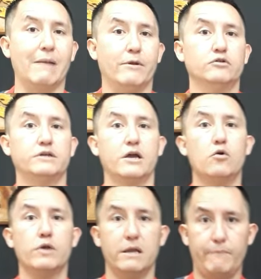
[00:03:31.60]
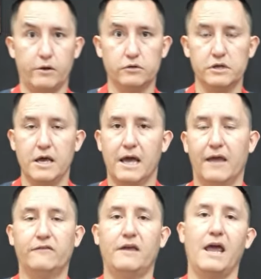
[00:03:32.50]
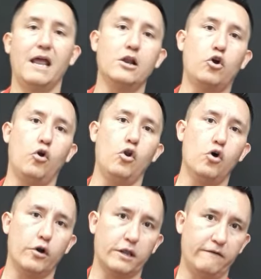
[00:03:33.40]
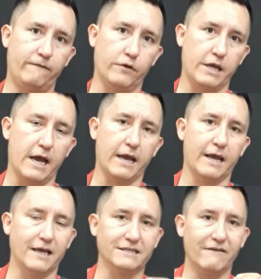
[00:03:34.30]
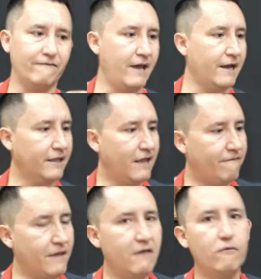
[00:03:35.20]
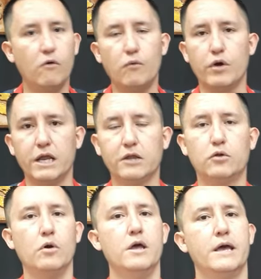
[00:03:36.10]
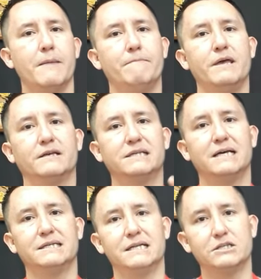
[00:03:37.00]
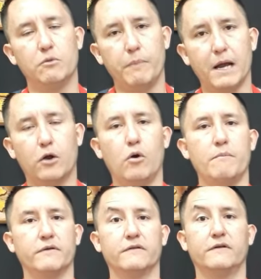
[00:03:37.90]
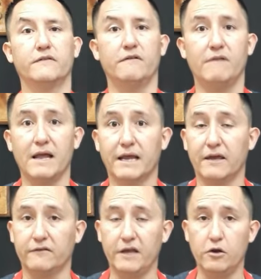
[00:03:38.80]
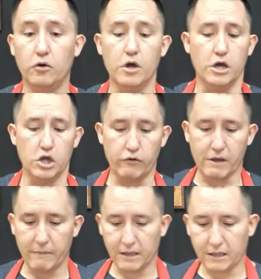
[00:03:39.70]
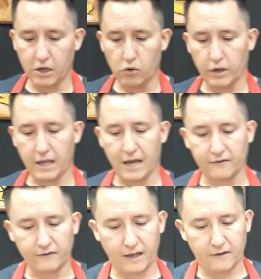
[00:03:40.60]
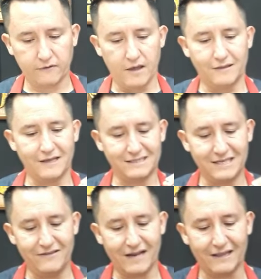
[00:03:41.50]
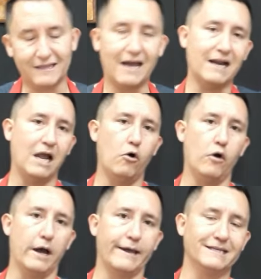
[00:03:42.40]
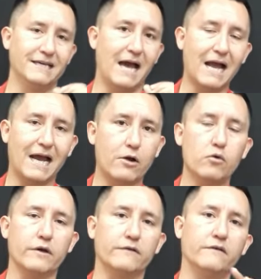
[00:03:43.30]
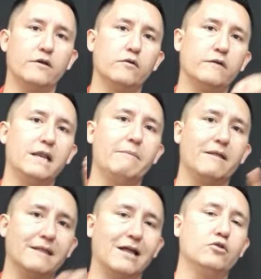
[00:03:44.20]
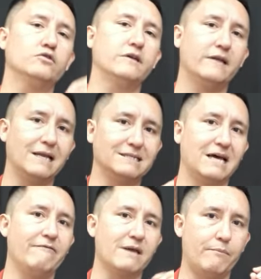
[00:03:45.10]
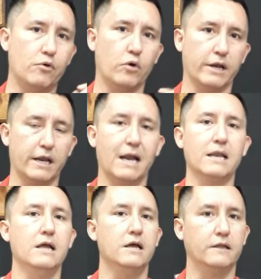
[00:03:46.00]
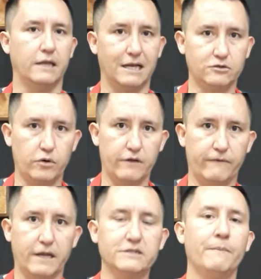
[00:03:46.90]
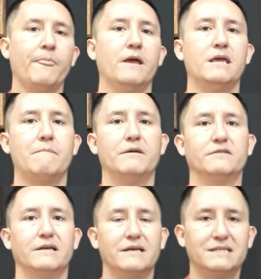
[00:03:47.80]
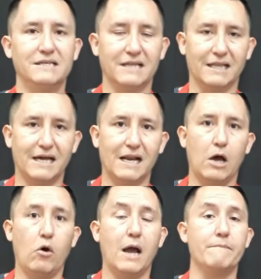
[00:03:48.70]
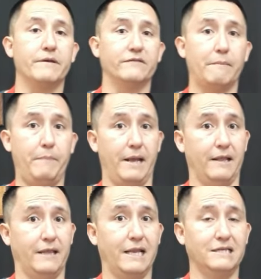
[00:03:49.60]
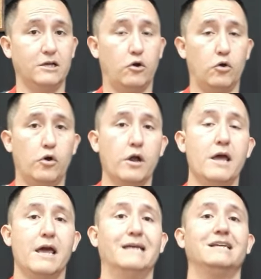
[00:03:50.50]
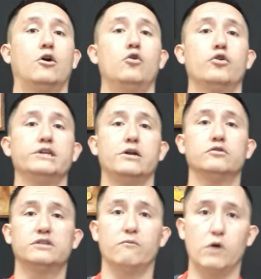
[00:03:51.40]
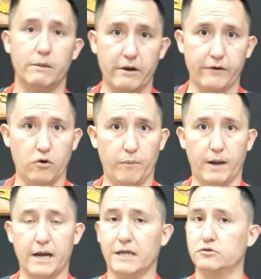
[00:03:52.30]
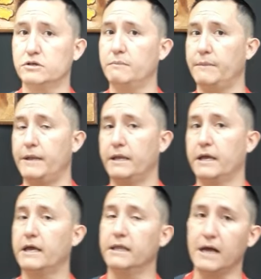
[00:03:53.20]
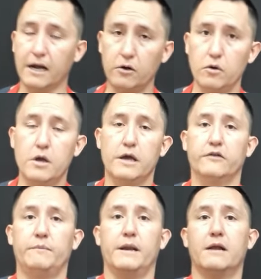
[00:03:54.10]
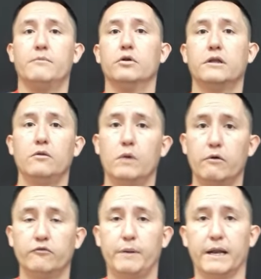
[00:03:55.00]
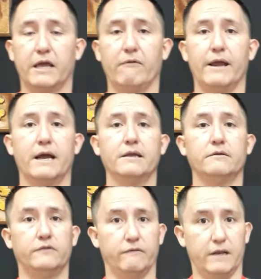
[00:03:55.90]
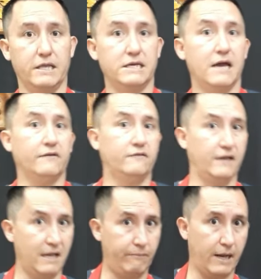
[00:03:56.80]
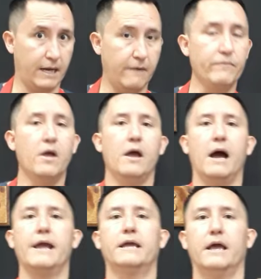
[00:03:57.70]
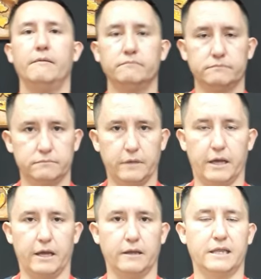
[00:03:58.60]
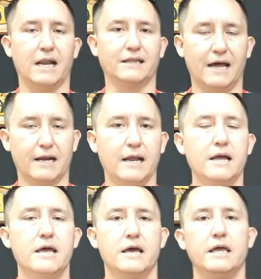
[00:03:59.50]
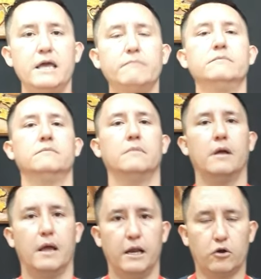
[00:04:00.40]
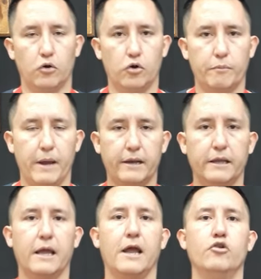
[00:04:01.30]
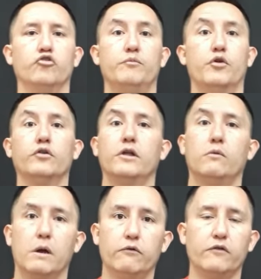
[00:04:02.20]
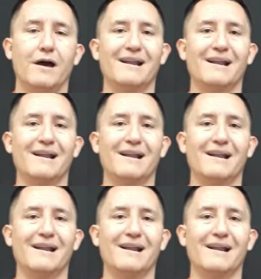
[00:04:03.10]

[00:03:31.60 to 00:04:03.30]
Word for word: al menos en juníperos, es que el color del follaje, ese verde vivo, bonito, empieza a hacerse opaco, empieza a hacerse blanquecino y obviamente lo que hace es deshidratar la hoja. Ese ácaro lo que está haciendo es alimentándose de la savia, por lo general, de las coníferas y empieza a deshidratar la hoja, empieza a perder ese color, ese color ya no se vuelve a recuperar, eso simplemente hay que quitarlo, esperar brotes nuevos para que vengan, si vienen ya sin la plaga, hay que eh, tratarla y el color verde en los brotes nuevos